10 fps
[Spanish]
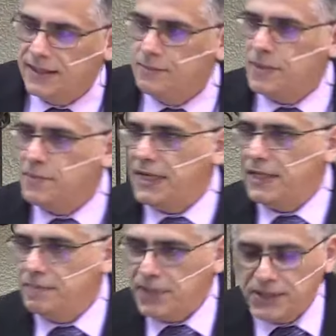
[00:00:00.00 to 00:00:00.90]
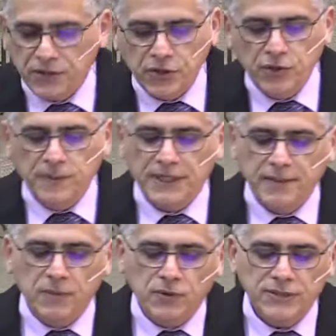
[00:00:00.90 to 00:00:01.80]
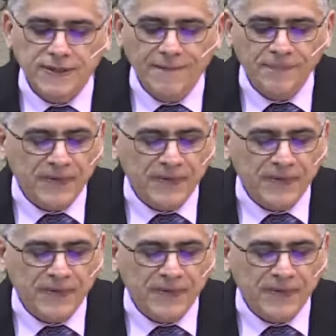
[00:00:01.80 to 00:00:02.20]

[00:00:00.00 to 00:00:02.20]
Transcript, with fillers: de Primera de Pedro y hoy veremos